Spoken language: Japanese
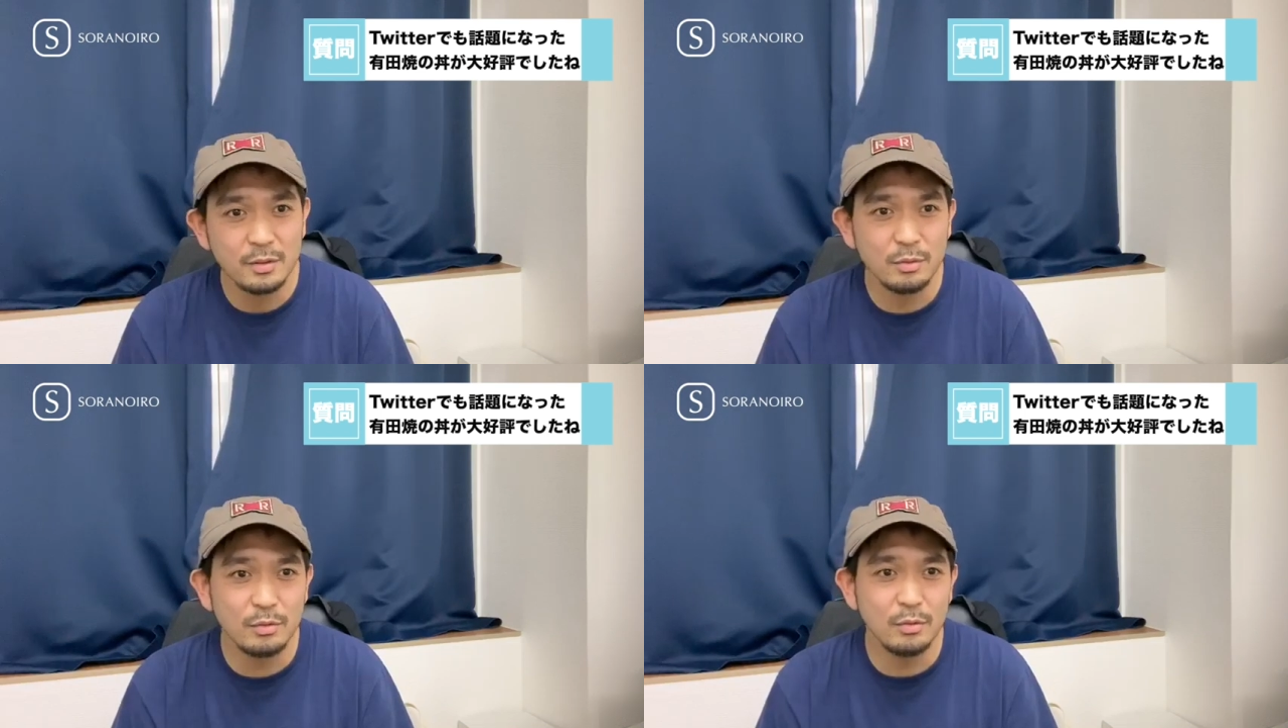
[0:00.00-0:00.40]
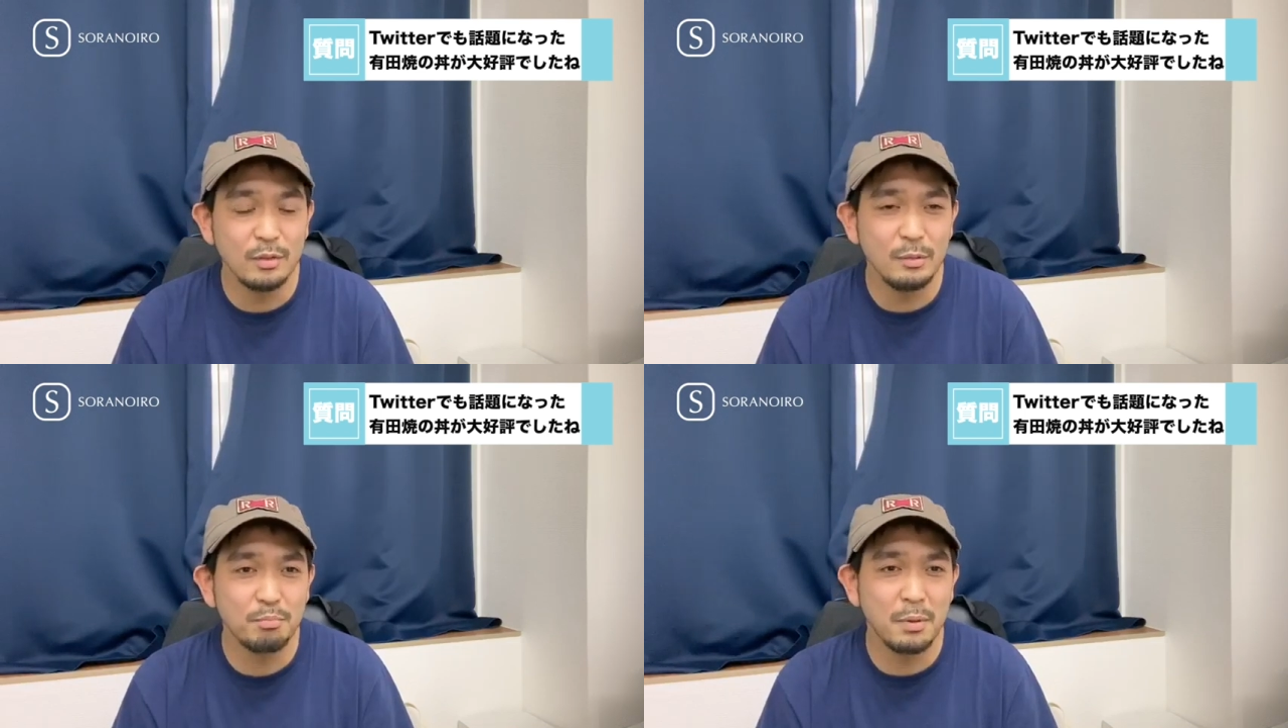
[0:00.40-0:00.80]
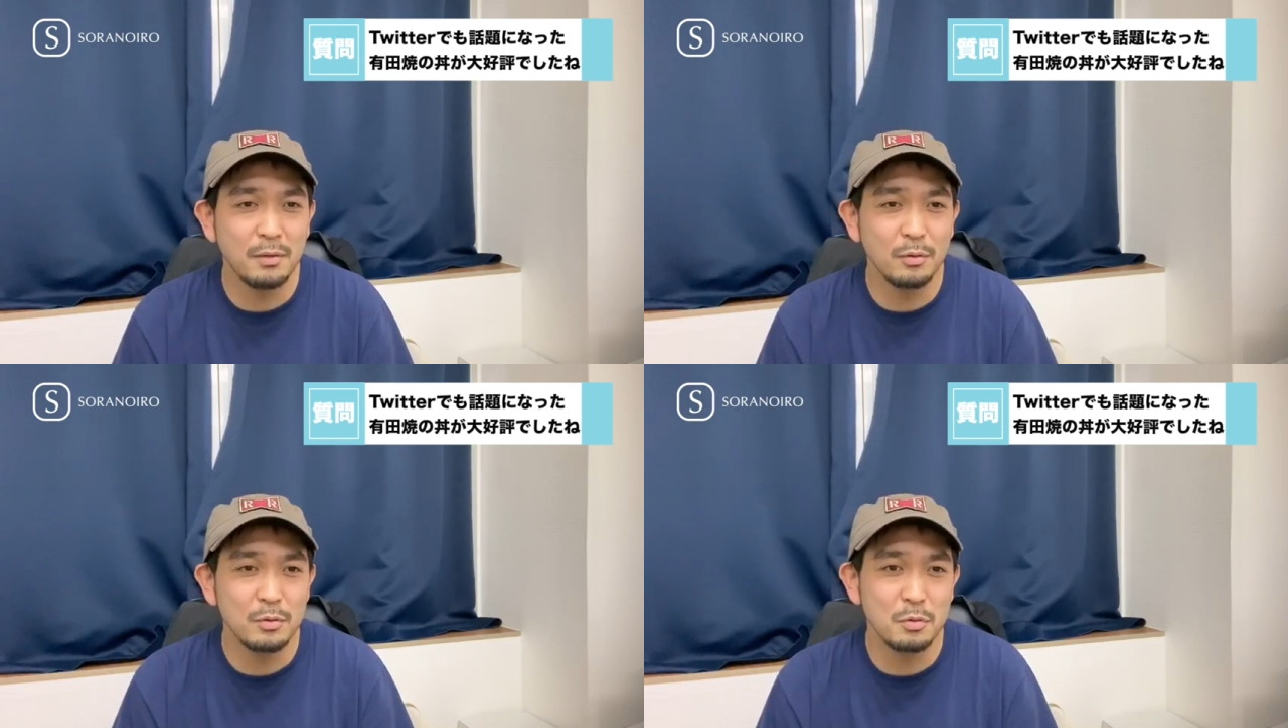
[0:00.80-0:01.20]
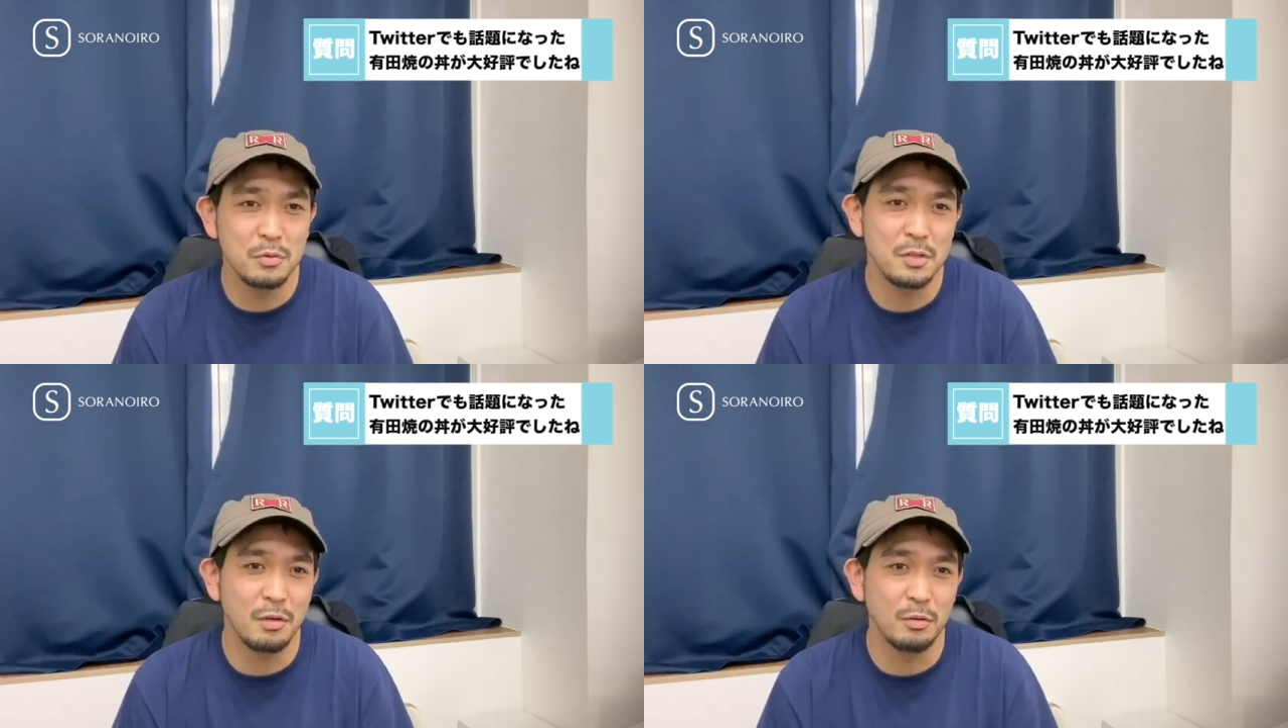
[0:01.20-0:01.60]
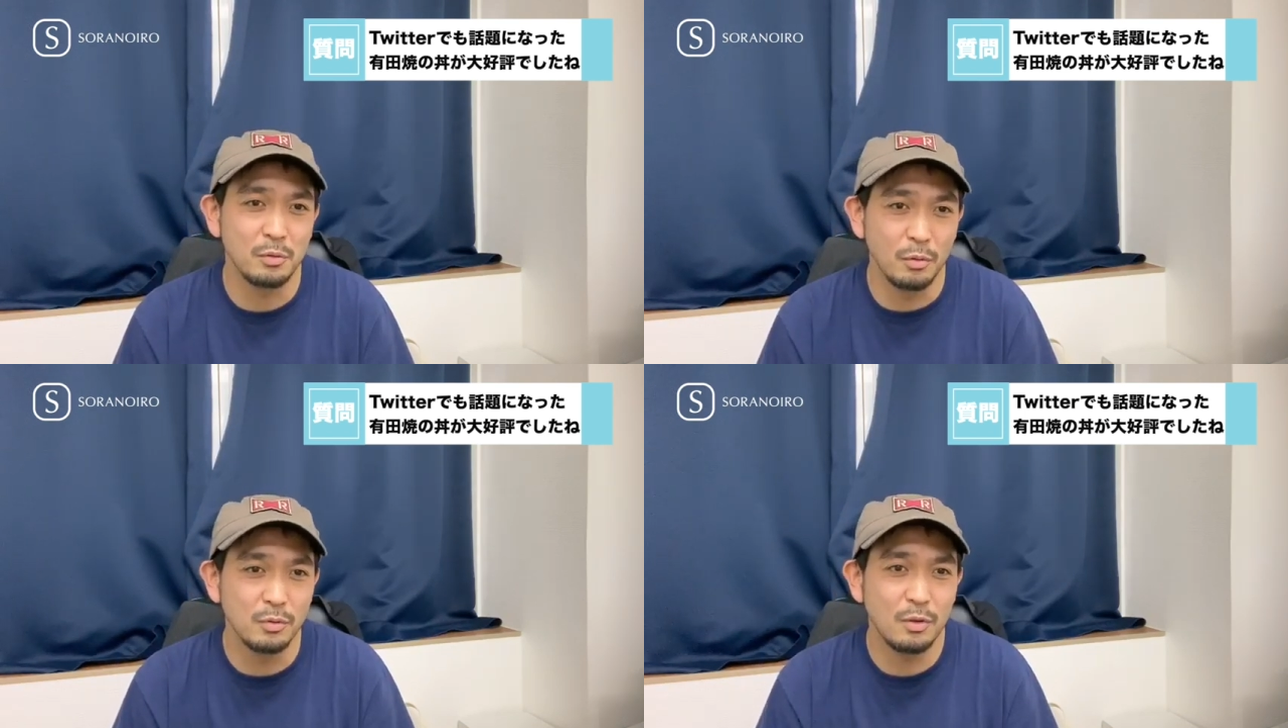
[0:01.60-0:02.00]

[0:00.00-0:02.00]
その一般の消費者の人。